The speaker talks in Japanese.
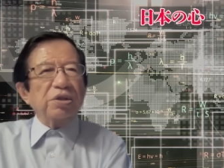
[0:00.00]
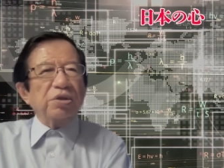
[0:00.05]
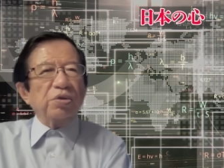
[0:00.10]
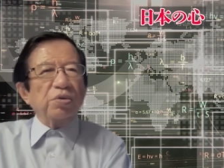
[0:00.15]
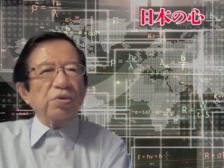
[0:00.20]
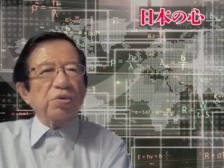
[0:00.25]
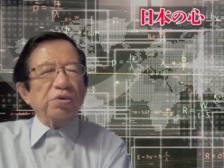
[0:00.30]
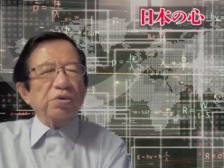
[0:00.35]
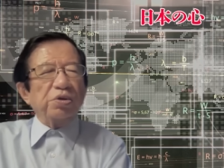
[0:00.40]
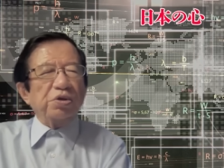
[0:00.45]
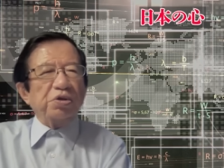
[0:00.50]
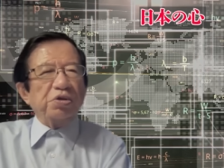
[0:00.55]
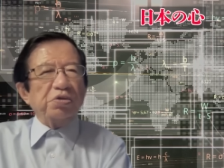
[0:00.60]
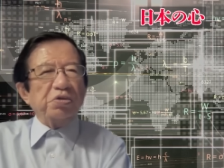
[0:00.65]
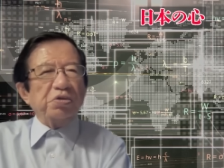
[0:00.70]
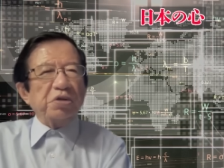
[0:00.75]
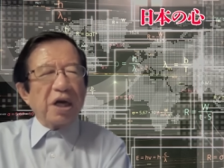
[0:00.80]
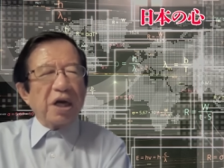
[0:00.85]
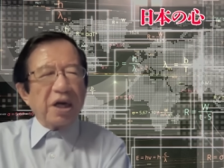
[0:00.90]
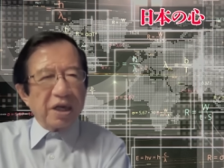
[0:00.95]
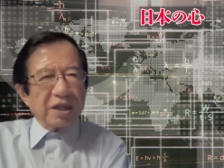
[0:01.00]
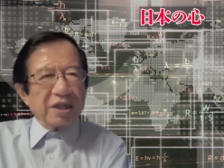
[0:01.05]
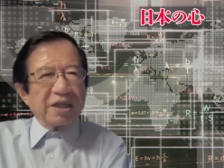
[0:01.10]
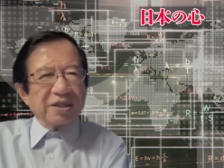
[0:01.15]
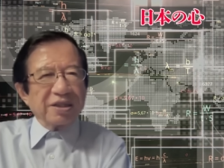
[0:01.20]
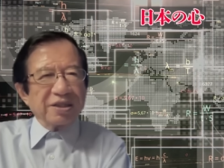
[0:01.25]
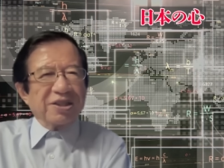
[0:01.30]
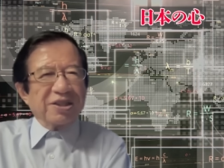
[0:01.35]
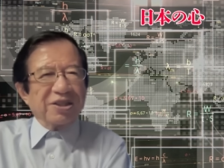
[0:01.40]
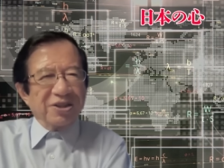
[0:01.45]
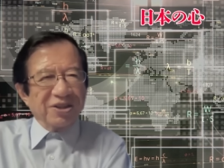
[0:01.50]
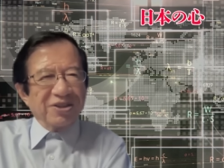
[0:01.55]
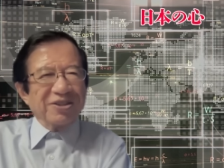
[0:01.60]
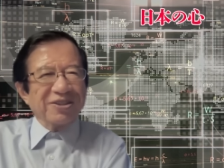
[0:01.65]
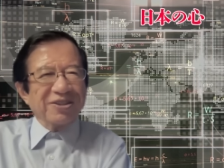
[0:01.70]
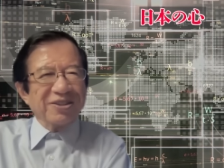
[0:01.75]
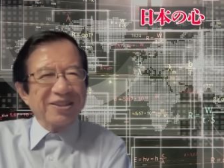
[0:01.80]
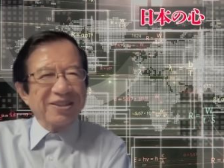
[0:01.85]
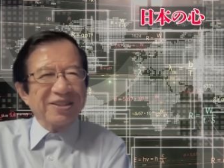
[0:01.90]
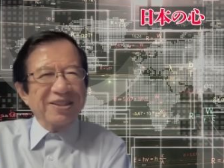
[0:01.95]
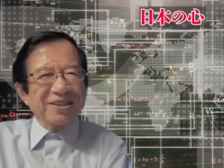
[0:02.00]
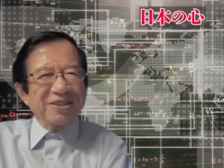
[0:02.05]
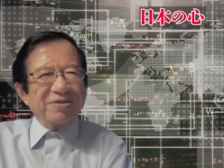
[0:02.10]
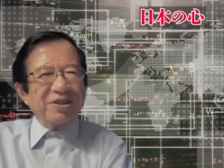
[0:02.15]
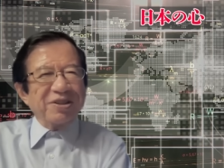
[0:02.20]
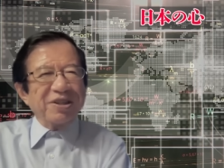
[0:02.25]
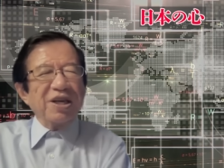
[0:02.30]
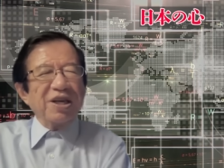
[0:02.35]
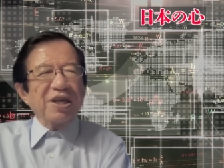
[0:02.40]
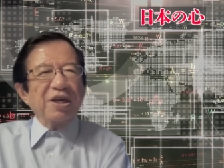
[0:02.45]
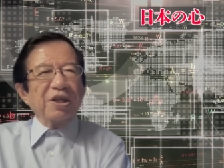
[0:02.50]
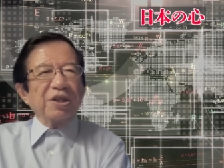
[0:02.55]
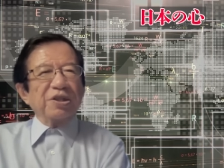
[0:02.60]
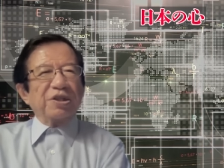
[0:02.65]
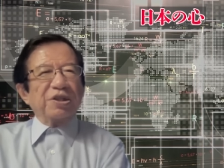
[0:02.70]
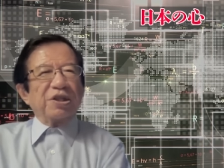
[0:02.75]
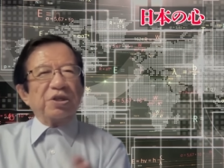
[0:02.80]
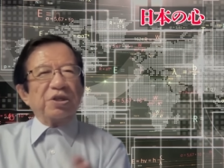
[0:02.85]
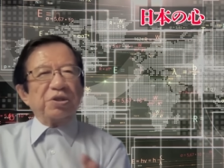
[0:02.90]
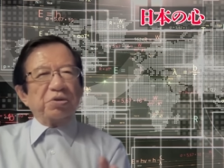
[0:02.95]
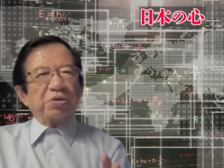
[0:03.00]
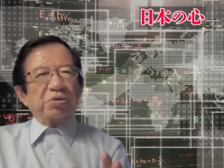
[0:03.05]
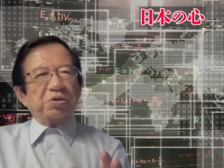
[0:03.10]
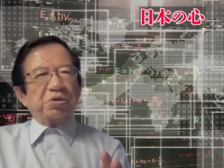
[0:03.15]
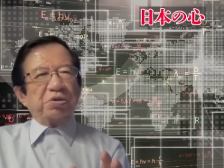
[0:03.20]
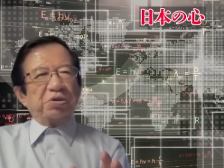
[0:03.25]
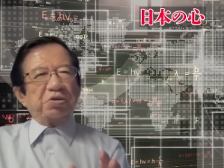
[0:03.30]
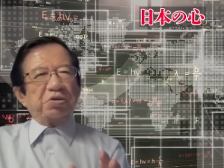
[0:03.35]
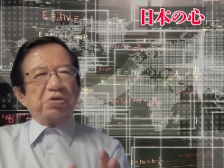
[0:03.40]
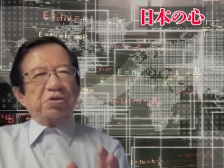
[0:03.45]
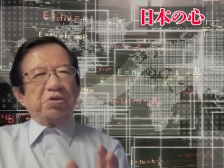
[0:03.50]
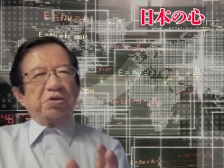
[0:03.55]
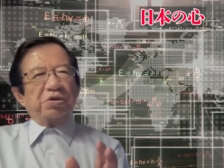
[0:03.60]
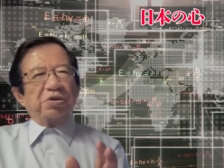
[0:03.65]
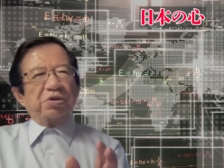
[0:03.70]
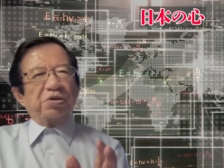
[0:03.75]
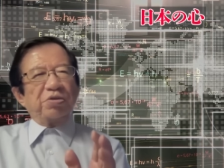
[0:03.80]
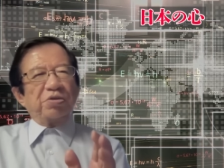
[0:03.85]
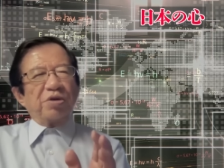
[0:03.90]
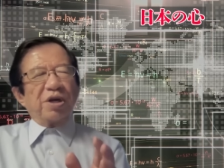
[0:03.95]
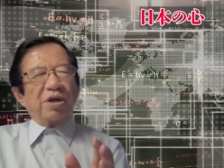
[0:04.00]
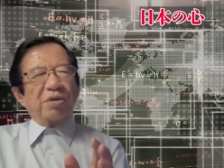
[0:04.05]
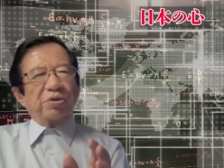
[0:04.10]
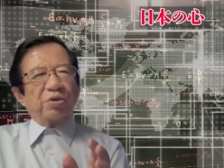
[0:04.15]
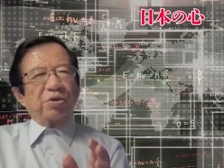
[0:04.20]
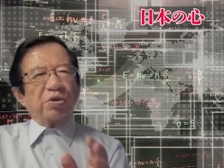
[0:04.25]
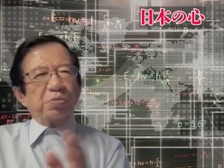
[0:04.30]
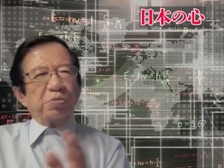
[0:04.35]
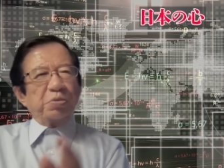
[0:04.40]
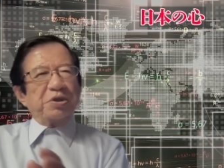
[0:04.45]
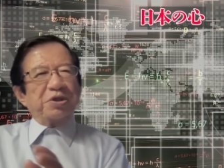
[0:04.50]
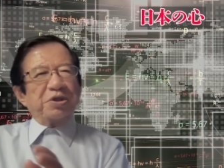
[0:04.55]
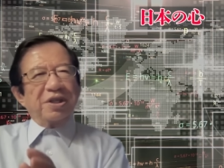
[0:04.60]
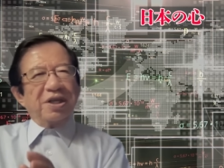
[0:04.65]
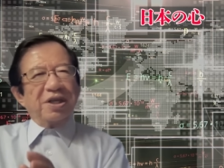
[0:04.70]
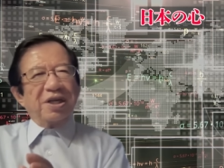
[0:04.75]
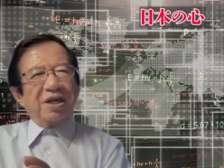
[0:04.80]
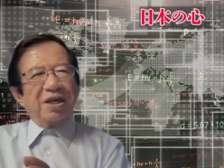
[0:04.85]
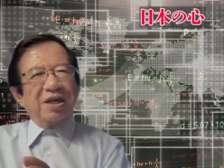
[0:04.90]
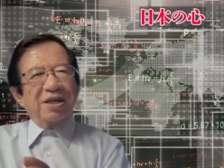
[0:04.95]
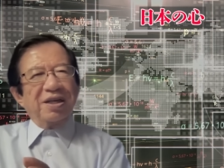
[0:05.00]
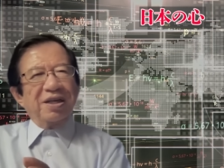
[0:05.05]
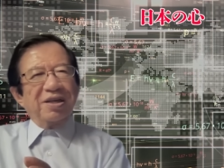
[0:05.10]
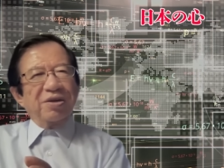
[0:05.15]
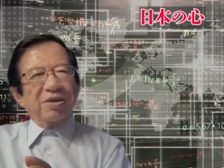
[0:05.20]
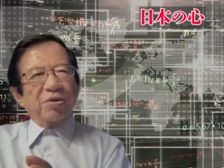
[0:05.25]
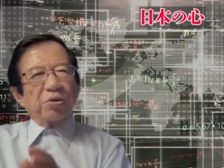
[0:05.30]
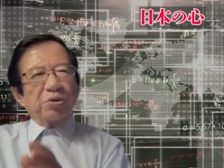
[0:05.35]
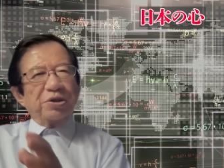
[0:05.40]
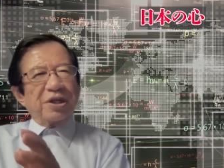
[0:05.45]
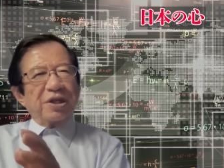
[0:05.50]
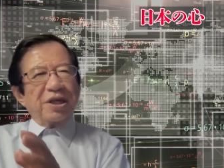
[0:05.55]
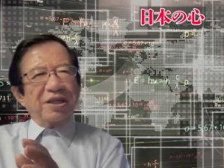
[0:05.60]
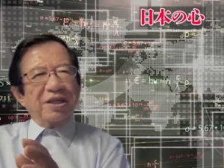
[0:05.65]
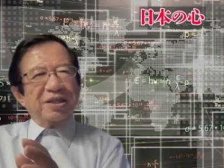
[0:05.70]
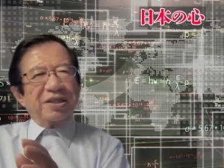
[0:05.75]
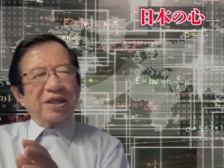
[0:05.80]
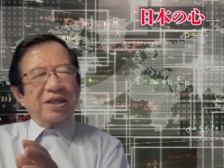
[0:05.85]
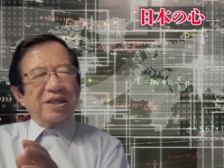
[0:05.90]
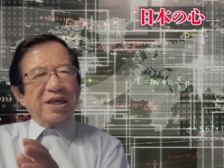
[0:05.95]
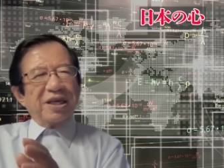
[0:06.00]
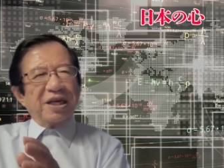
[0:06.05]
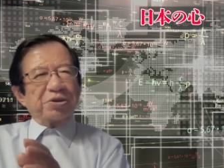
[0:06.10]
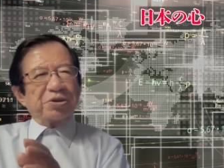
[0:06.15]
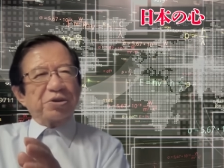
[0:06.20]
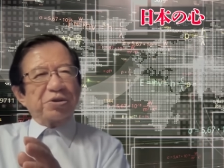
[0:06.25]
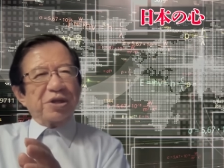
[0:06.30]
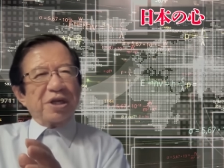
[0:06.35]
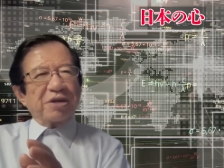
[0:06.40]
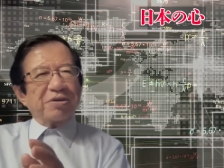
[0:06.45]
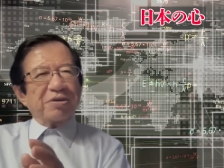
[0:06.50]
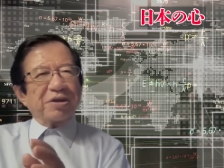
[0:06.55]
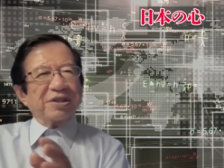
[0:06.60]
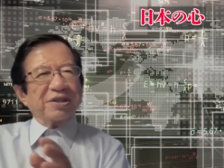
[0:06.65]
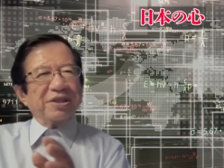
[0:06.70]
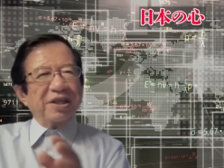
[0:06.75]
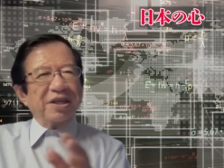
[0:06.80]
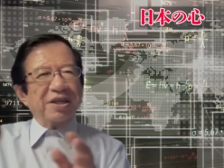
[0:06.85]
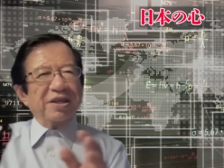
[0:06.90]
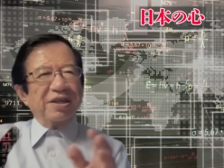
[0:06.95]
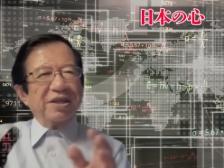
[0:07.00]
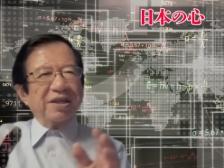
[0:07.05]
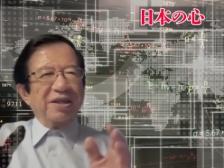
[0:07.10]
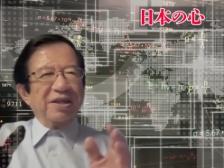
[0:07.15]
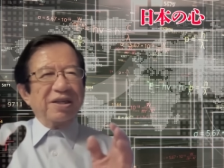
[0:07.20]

争中だからなんですよ。つまり、戦争中っていうのは特別な国際的約束があるわけですね。